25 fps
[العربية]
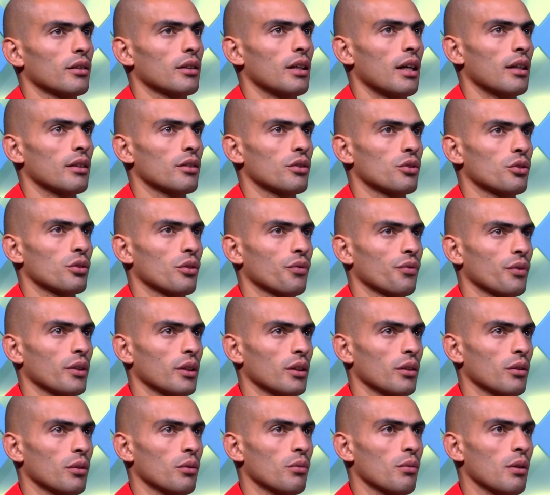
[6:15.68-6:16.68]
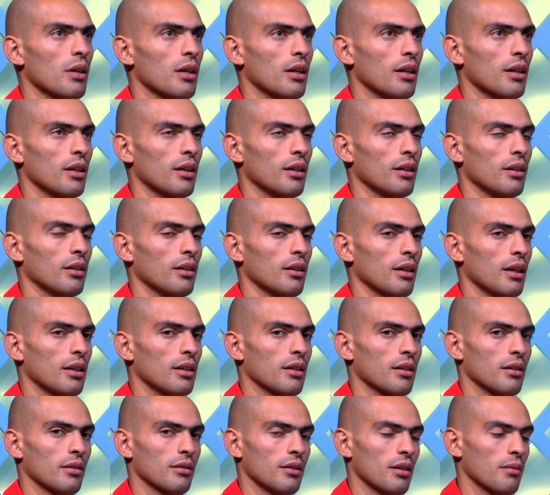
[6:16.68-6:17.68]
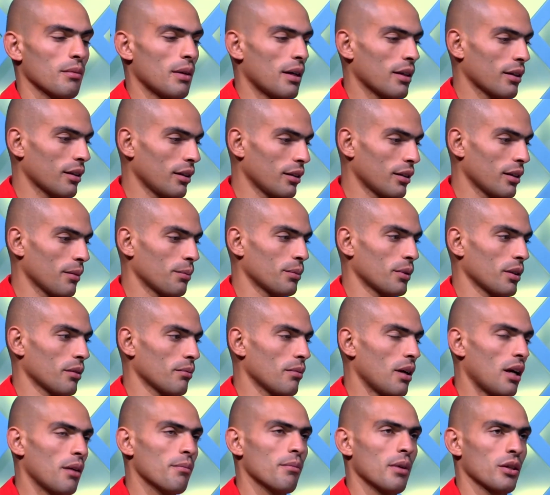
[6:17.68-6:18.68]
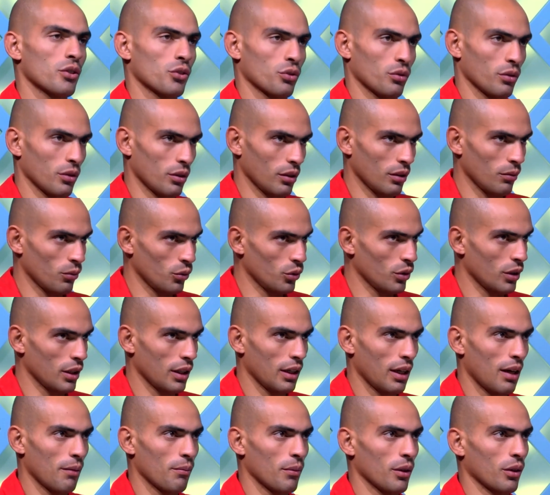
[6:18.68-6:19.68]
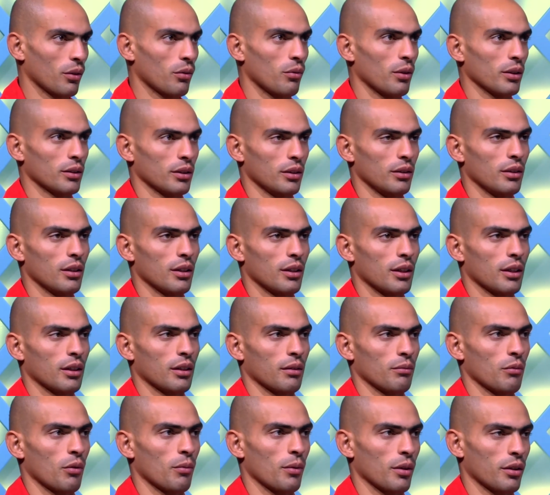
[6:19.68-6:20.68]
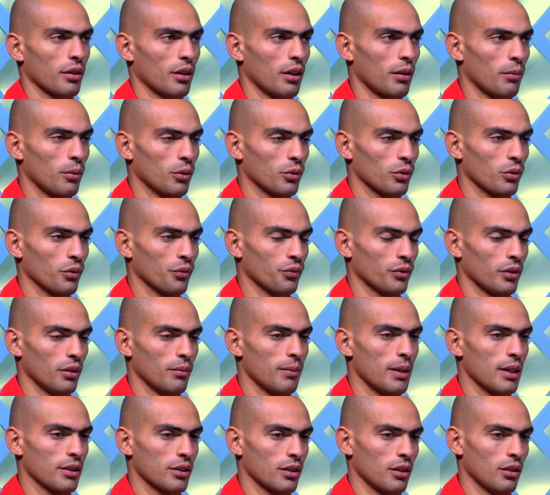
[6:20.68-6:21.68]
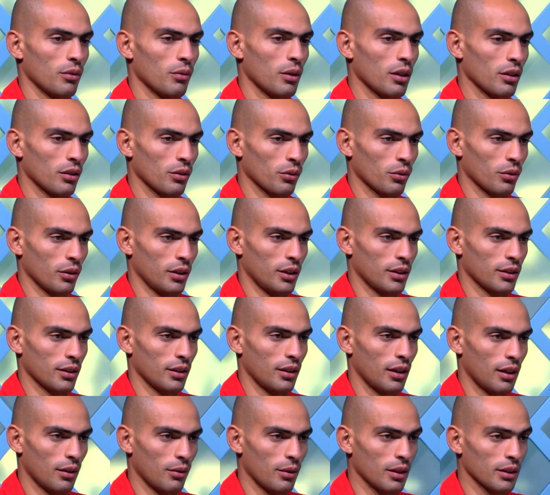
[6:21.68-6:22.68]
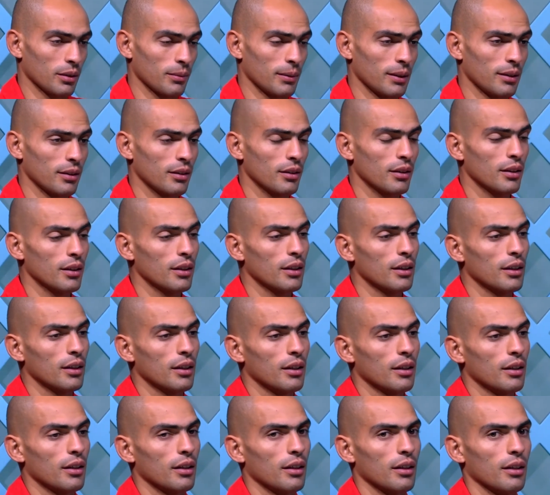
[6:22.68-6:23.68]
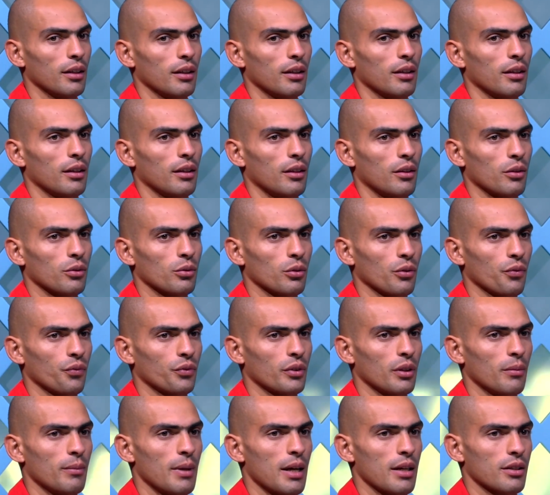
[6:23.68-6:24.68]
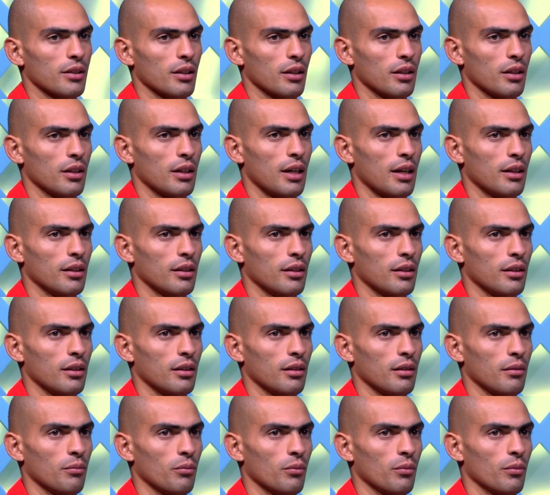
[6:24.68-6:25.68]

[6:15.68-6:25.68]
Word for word: يعني شوفي هو آه، انا زي ما حكى الكابتن بحب اشكر المديريه العامه لقوات الدرك ممثل عطوفه الباشا اللواء الركن حسين الحواتمه آه، عطوفه الباشا يعني